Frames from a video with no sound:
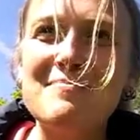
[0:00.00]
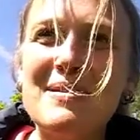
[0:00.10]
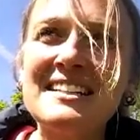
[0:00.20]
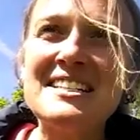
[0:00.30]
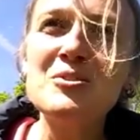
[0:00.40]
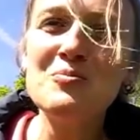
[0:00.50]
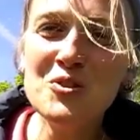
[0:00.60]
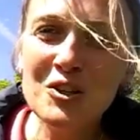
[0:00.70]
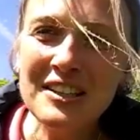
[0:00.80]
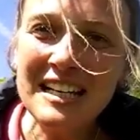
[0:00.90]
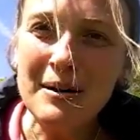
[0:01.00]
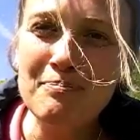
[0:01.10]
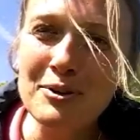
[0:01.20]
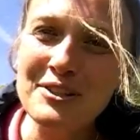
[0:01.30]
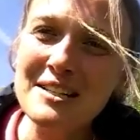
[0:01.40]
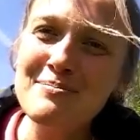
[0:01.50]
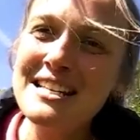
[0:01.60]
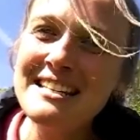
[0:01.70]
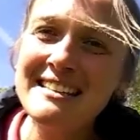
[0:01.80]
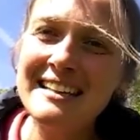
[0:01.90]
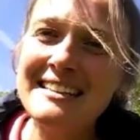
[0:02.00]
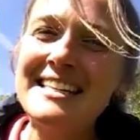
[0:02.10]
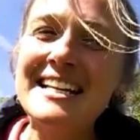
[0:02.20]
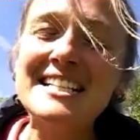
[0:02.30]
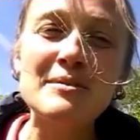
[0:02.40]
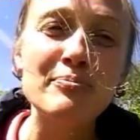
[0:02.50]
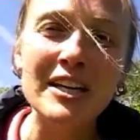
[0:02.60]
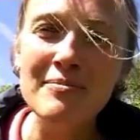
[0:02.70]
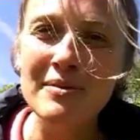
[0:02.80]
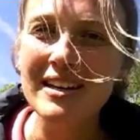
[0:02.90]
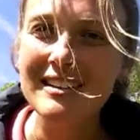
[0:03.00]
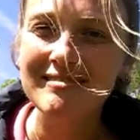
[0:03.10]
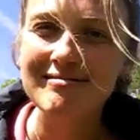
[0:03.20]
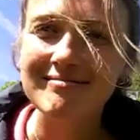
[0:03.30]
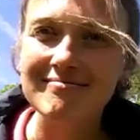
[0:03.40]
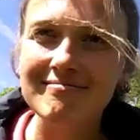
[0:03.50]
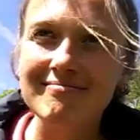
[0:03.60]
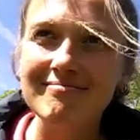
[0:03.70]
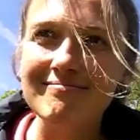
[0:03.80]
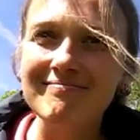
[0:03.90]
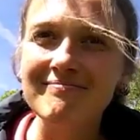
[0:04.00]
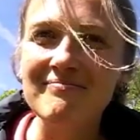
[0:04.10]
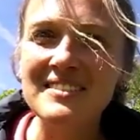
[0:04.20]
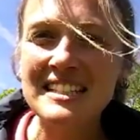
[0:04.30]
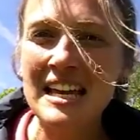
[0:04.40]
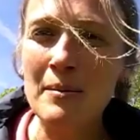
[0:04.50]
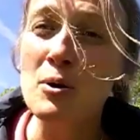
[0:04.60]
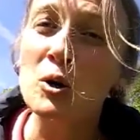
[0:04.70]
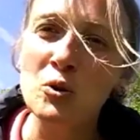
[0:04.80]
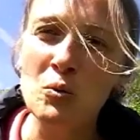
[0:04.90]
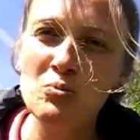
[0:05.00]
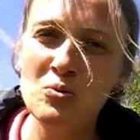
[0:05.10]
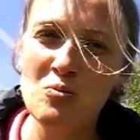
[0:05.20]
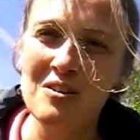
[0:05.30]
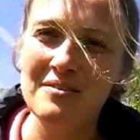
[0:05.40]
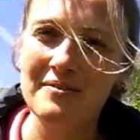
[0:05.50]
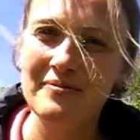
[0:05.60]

Merci de me donner la possibilité d'exprimer ce qui est important pour moi.